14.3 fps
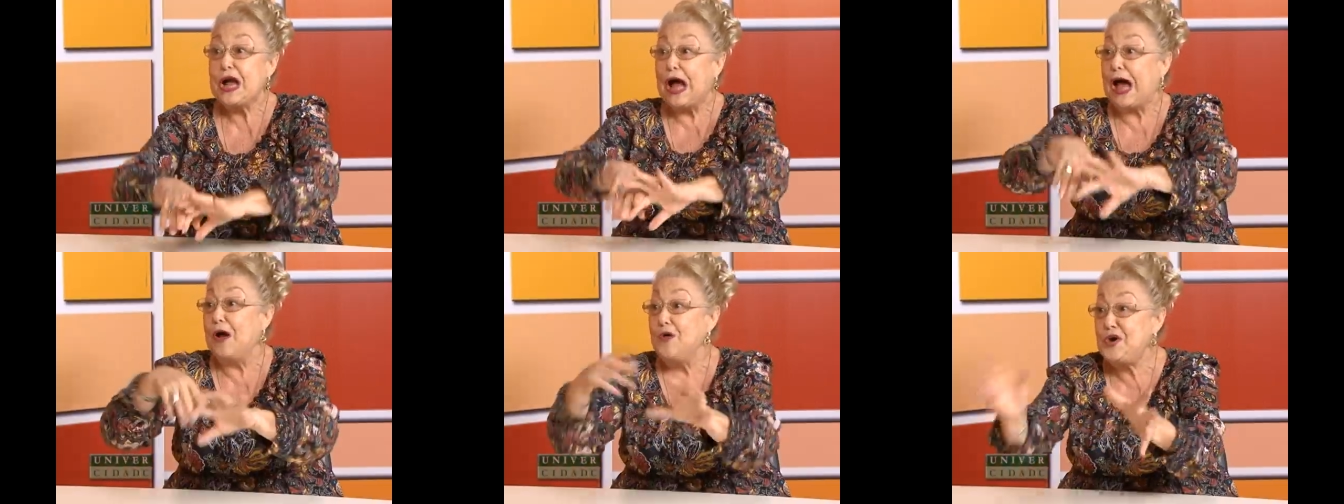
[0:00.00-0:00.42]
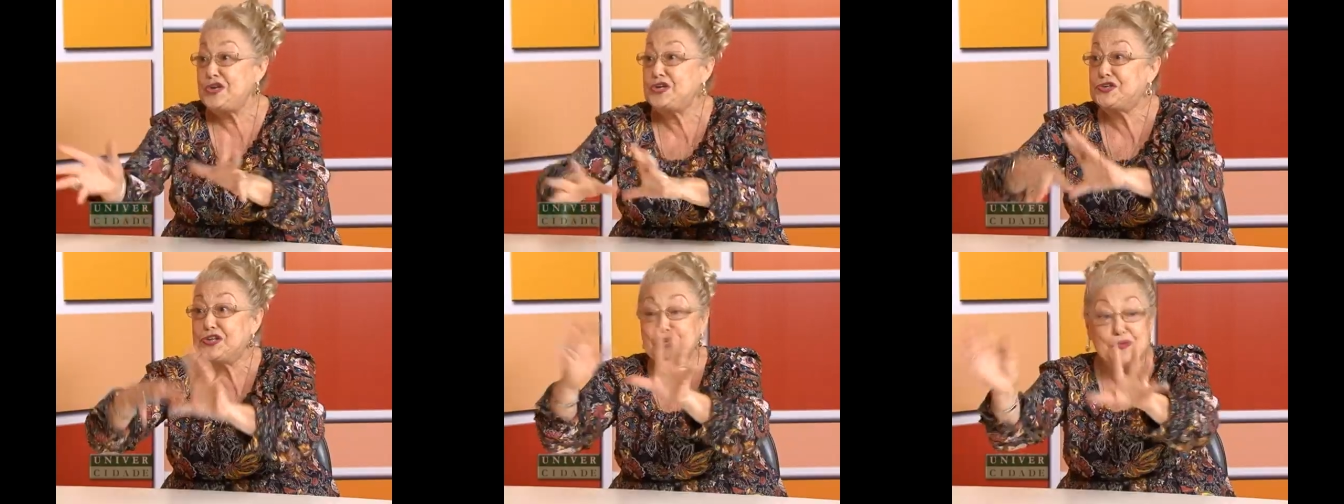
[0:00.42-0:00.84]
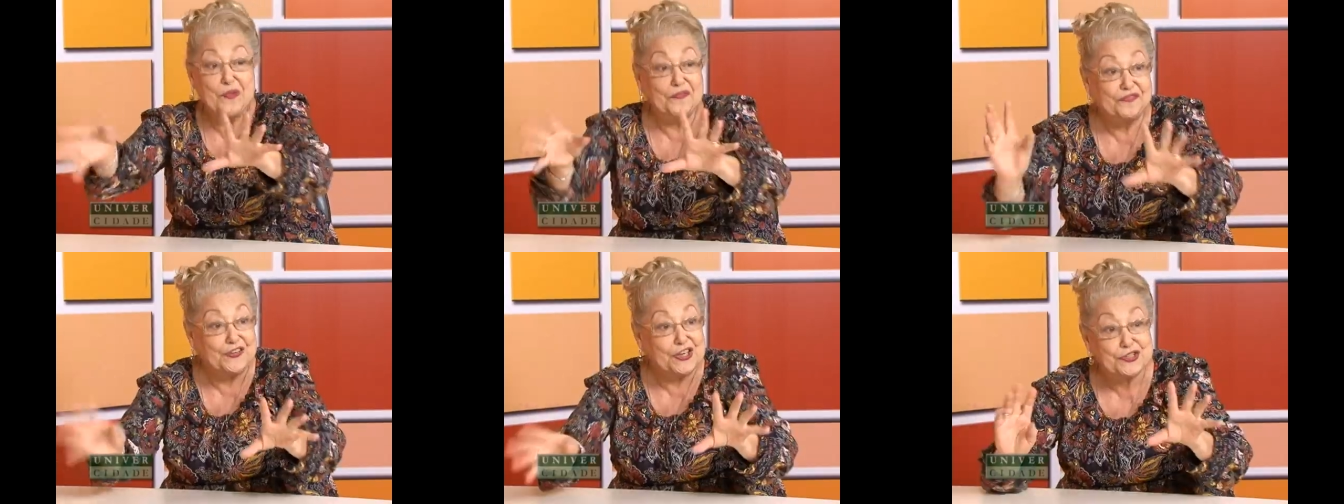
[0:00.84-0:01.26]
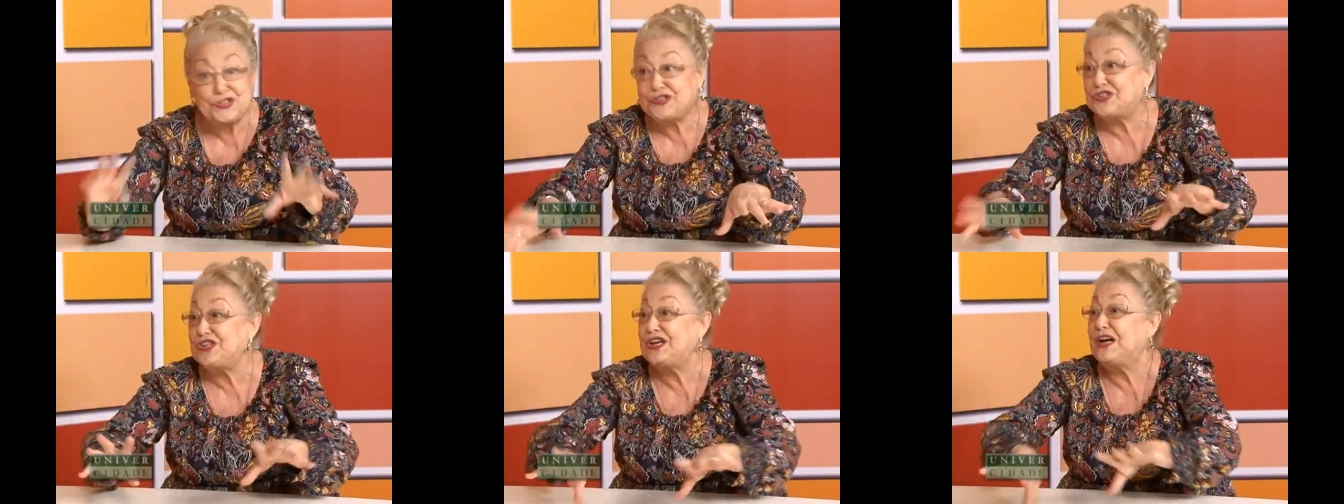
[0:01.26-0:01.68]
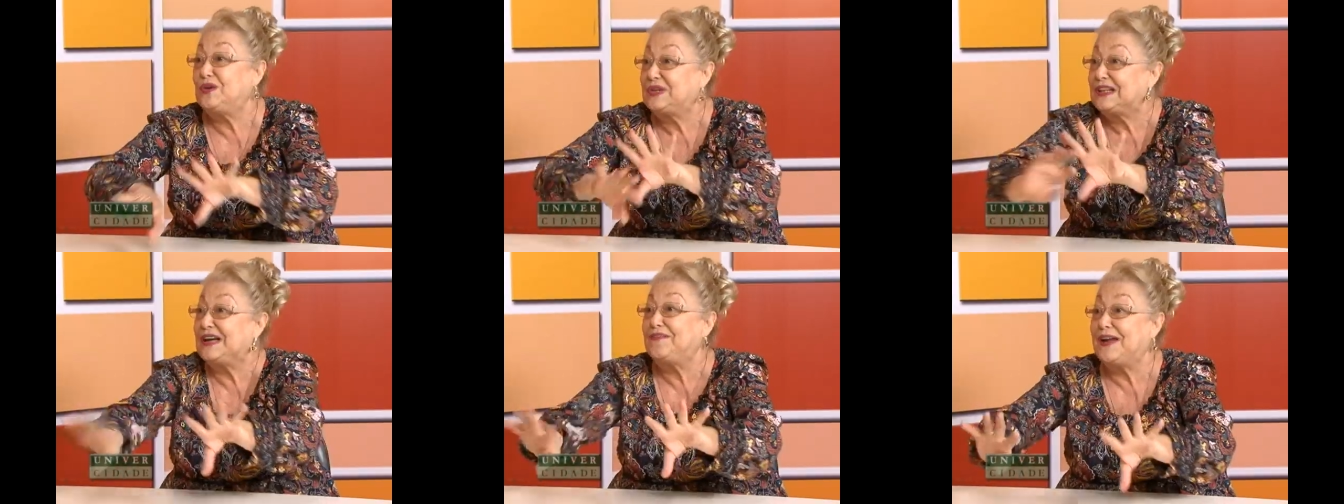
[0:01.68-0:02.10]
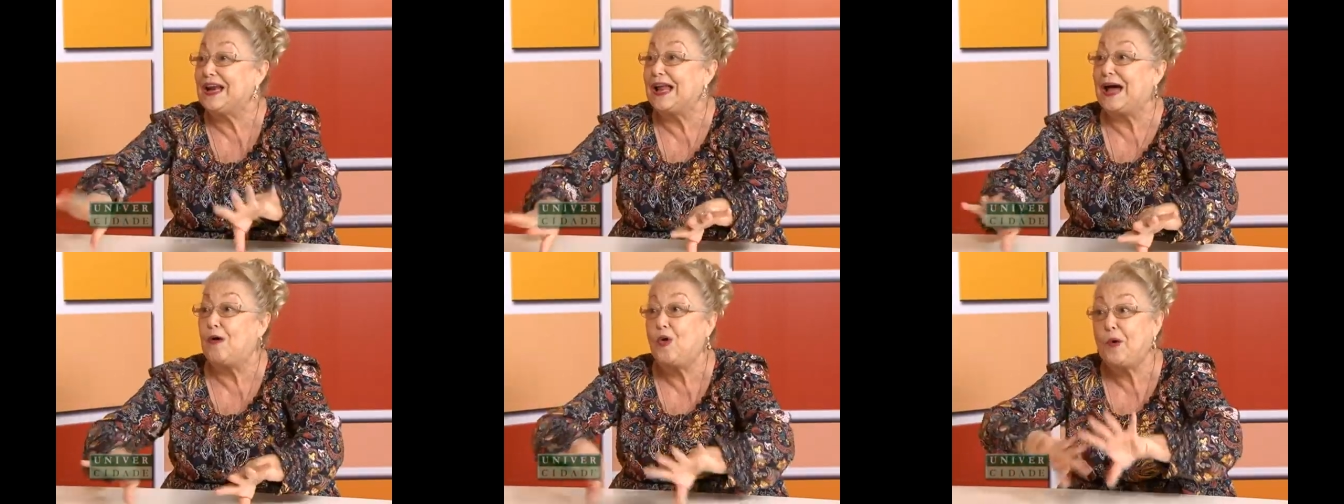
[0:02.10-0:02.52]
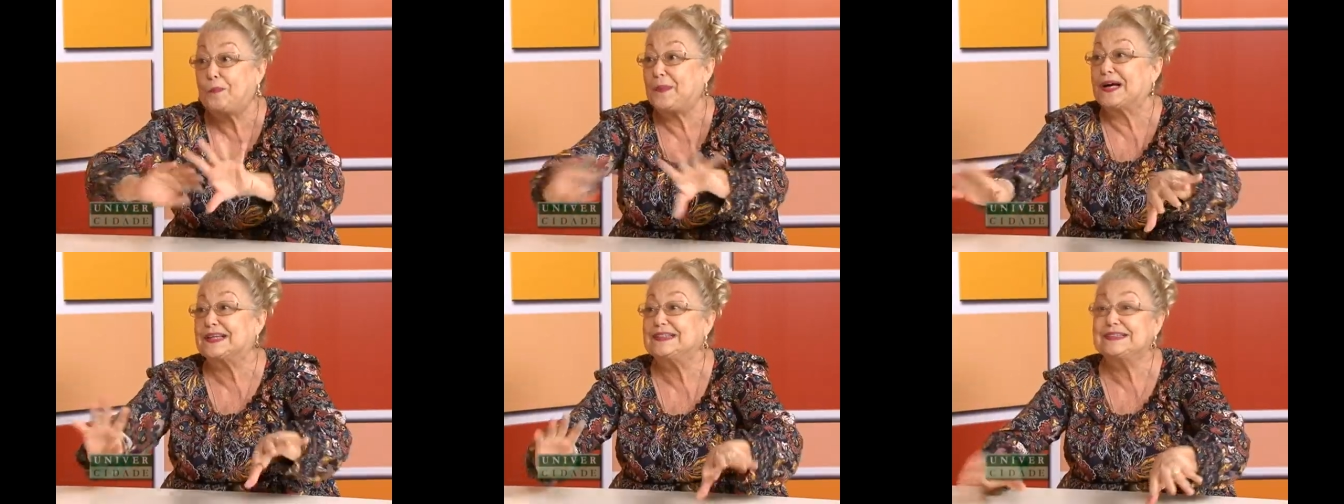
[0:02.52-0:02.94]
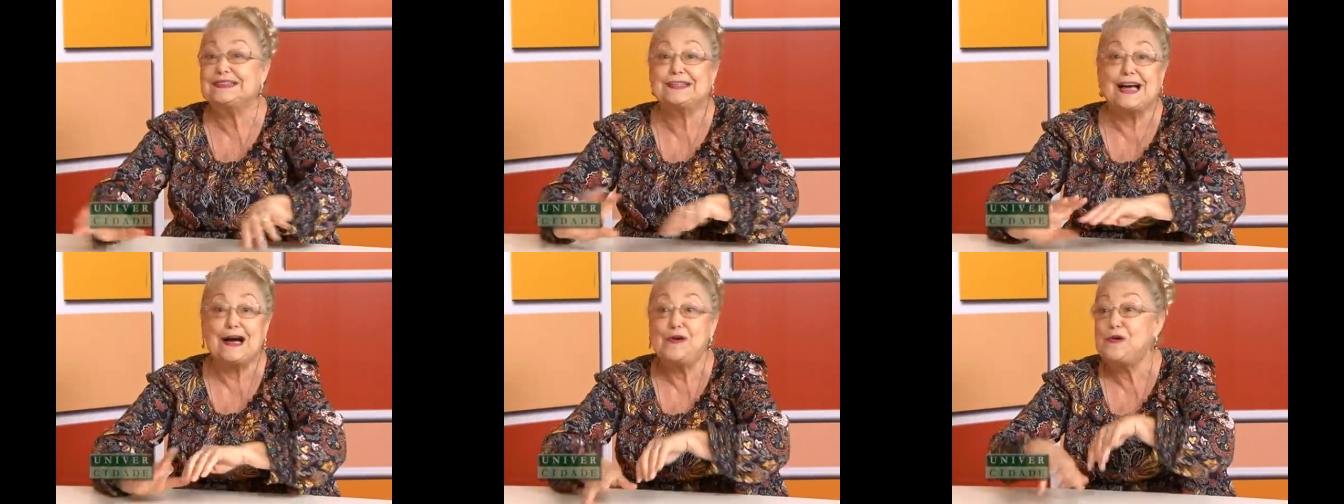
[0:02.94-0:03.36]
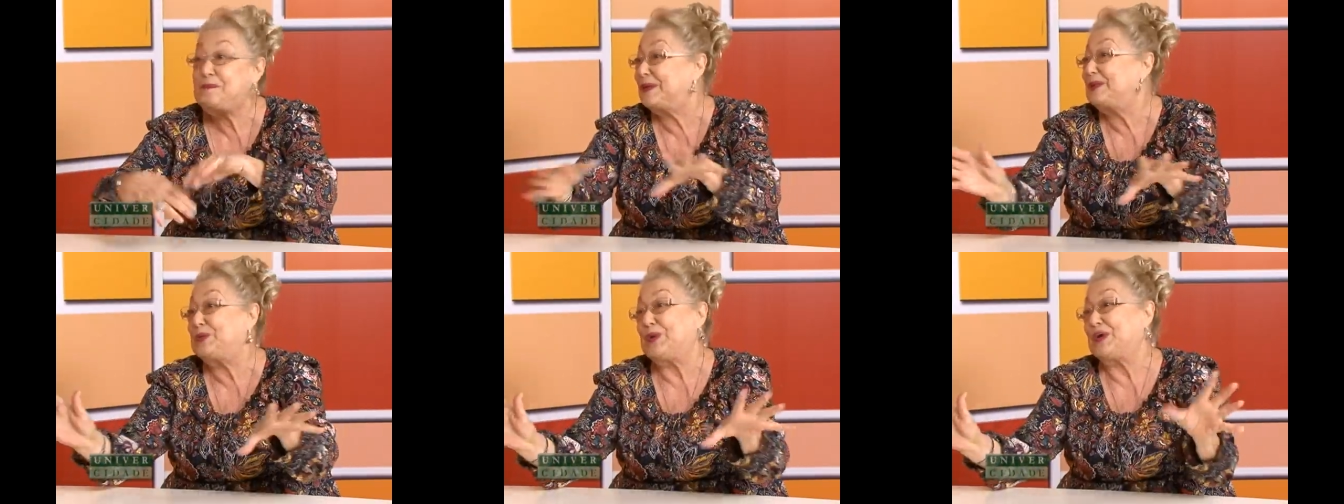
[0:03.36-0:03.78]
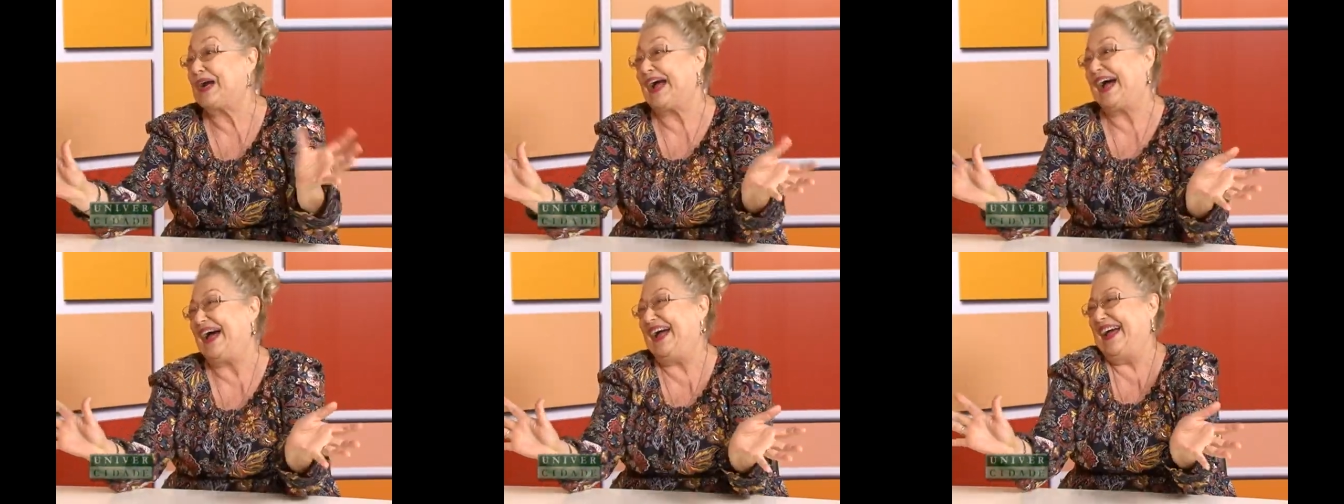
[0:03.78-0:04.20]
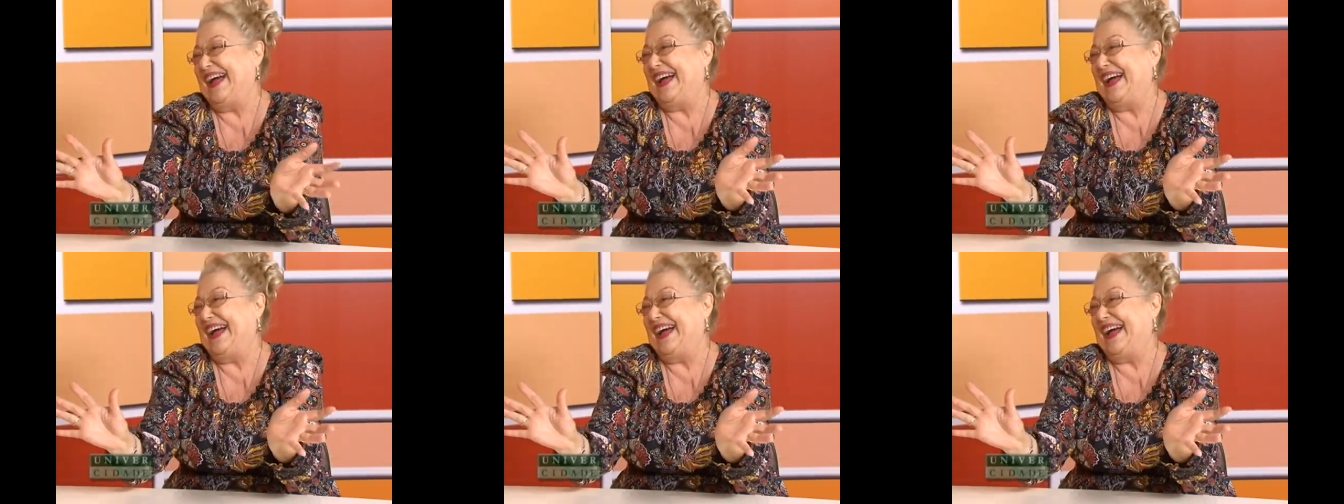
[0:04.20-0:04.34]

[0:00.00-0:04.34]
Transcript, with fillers: Aonde tinha uma festinha, eu estava lá, ou para cantar, ou para tocar.